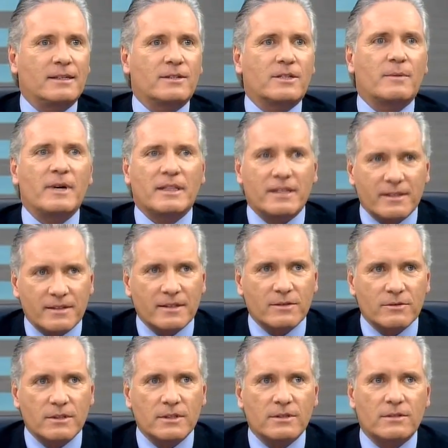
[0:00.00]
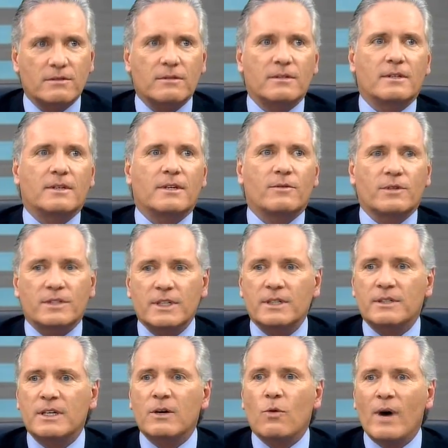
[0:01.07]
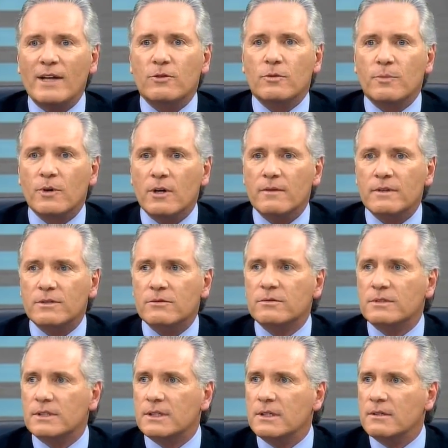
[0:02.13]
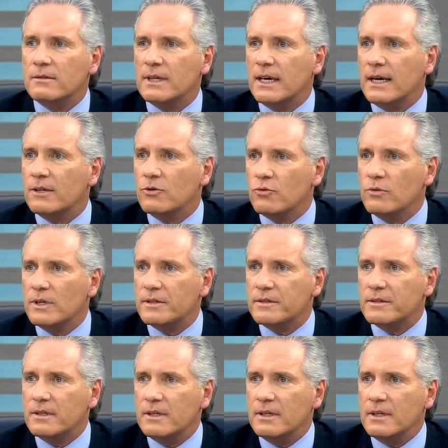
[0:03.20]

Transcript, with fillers: chamei a atenção disso, e vocês em quatro provas conseguiram errar em duas,